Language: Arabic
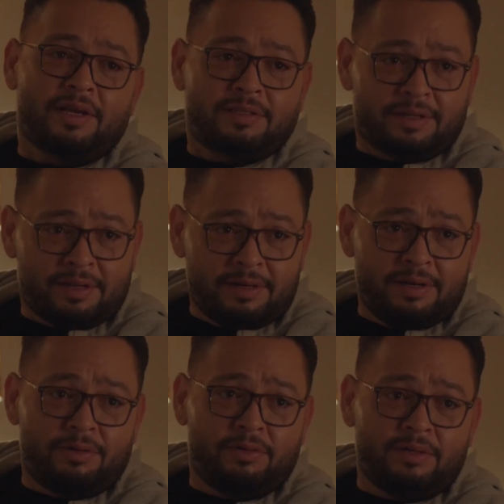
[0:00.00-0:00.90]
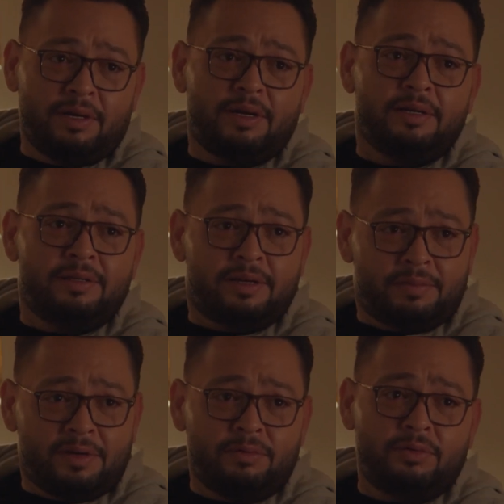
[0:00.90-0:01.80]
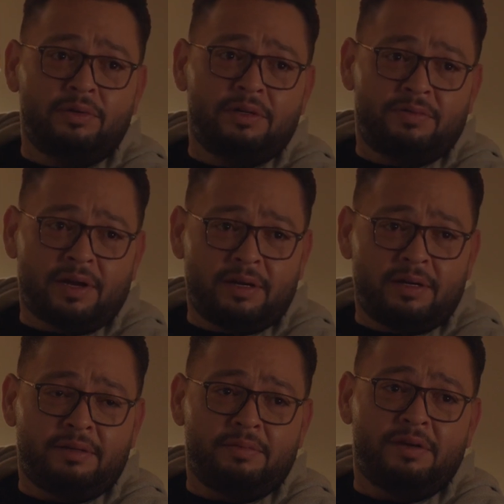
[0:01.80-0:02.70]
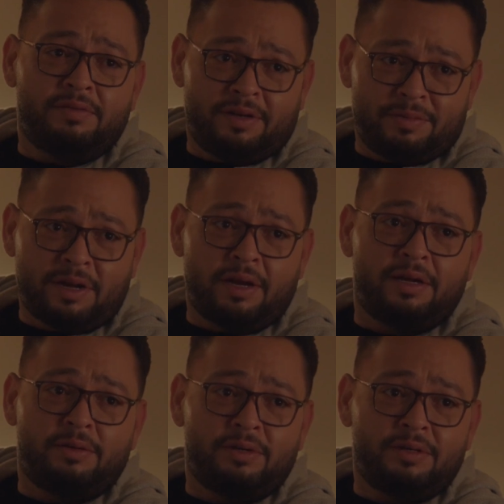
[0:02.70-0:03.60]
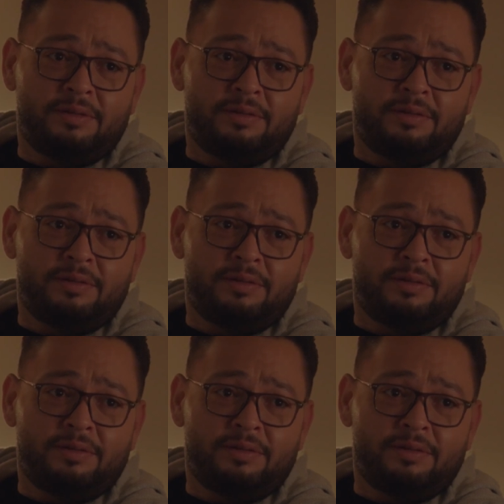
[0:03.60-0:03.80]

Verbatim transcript: هتصدقيني لو قلت لك أنت كمان وجودك في حياتي بقى فارق معايا قوي